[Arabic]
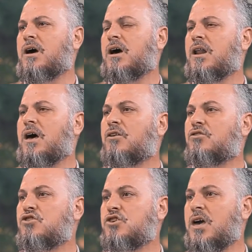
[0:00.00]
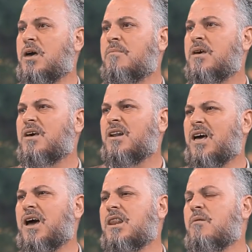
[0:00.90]
على أرض الشام
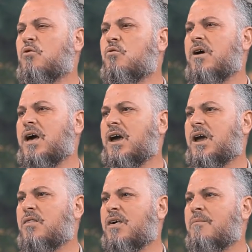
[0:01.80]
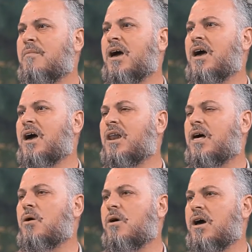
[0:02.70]
لا أن يبقوا هكذا مع
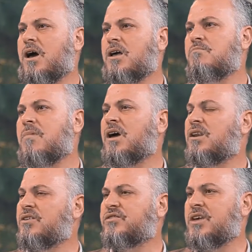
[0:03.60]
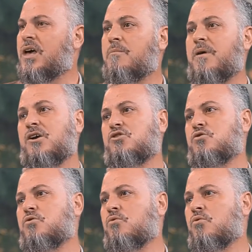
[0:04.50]
القواعد مع النساء مع
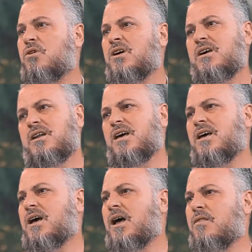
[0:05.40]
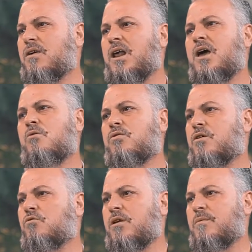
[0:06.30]
الشيوخ لا هذا لا
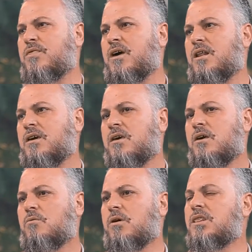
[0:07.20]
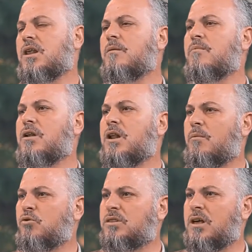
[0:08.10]
يعذرون بذلك وأن
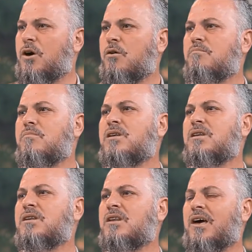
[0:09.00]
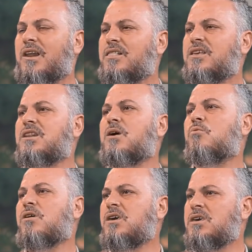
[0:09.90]
لابد لهم من نقلة
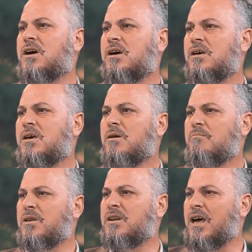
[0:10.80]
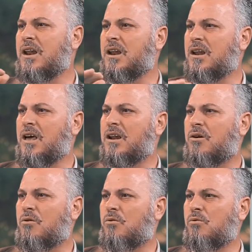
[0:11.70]
نوعية من
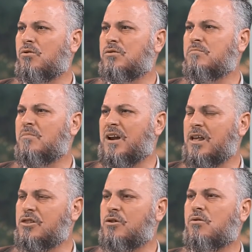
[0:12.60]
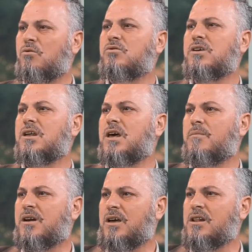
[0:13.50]
القعود مرحله القعود الى
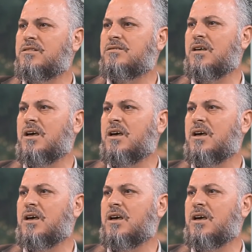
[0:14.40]
مرحله